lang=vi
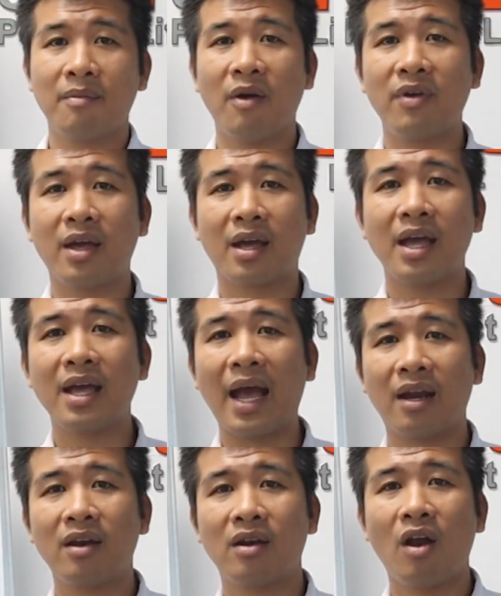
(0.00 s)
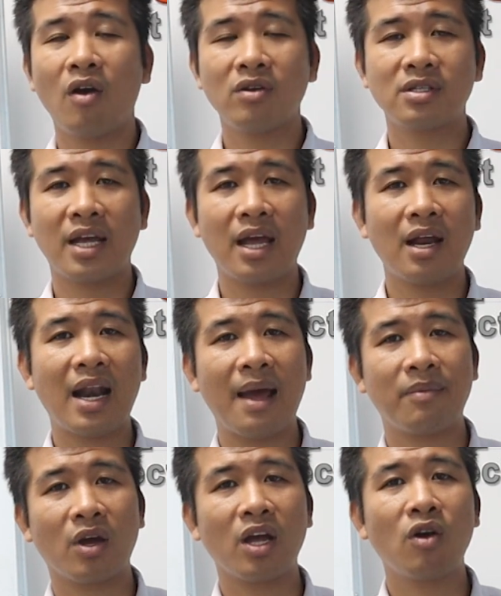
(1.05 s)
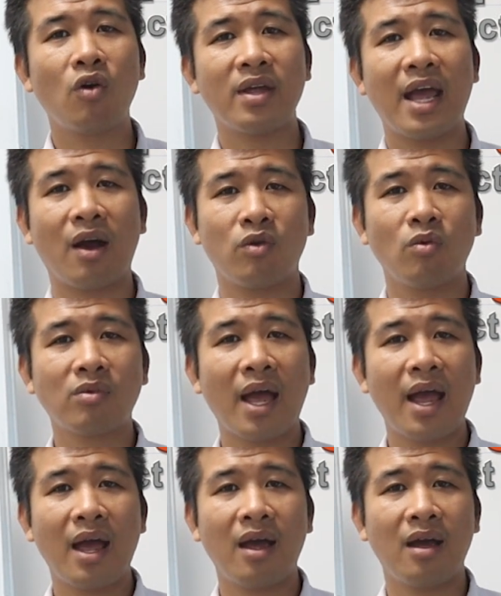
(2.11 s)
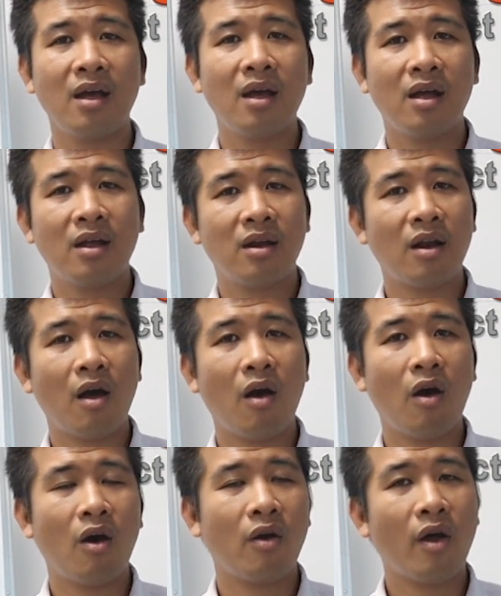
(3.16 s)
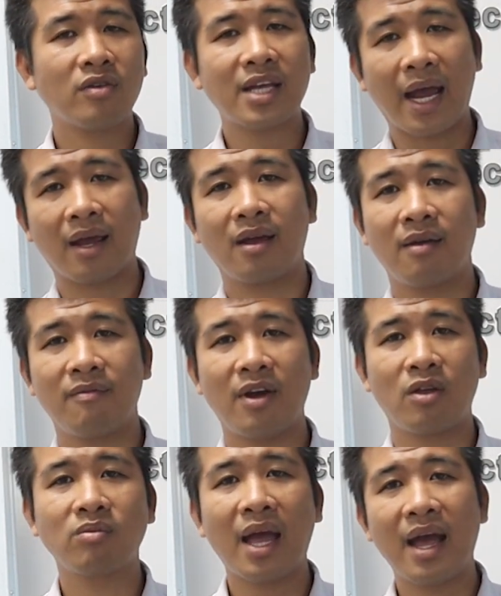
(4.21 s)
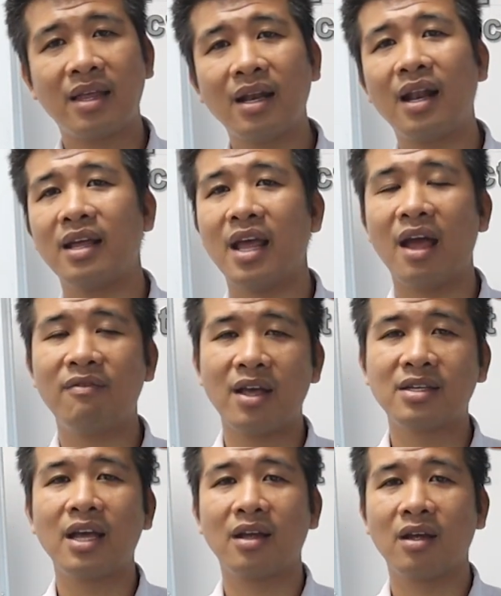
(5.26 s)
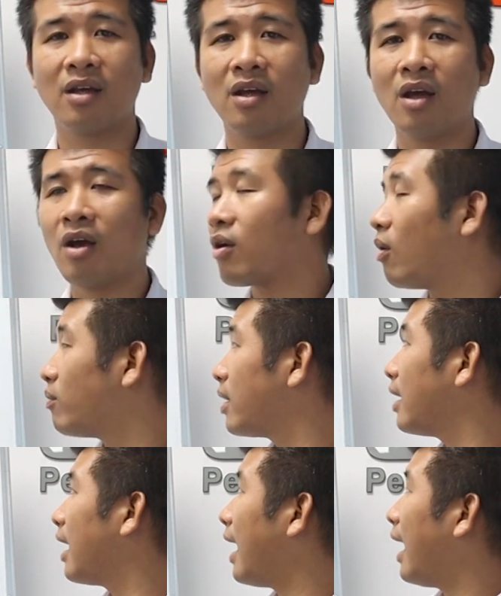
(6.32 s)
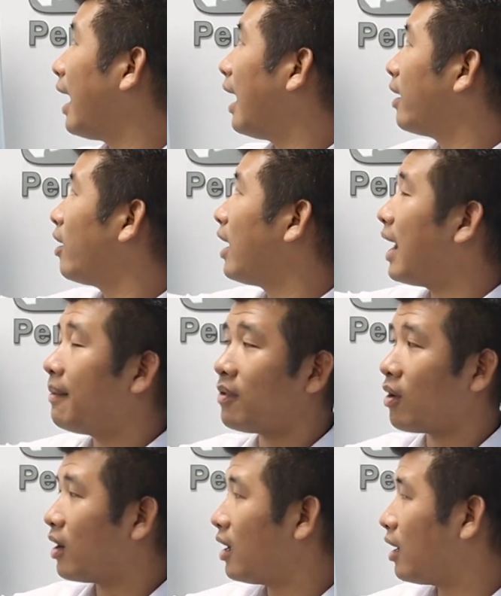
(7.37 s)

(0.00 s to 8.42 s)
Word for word: bởi vì cái gạch nó sẽ làm cho cái ngôi nhà của chúng ta nó sạch và chúng ta rất là dễ vệ sinh, cũng như là nó làm cho